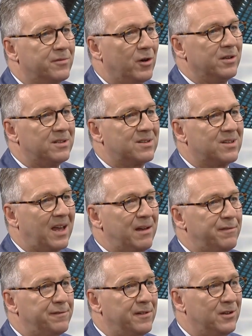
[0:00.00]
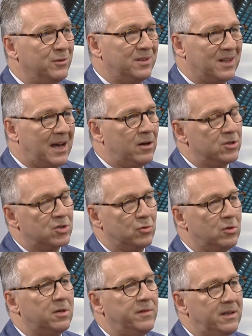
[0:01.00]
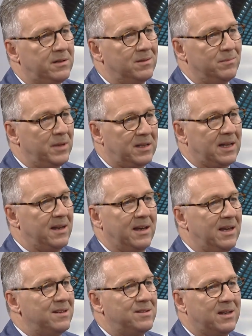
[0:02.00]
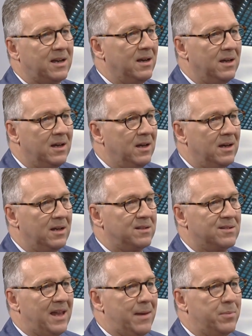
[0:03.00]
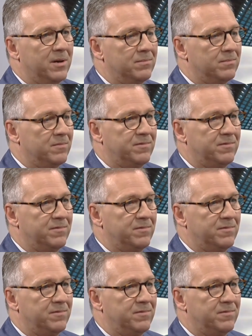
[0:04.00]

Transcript: für uns zu treffen und auch ein Stück weit mit diesen Risiken zu leben.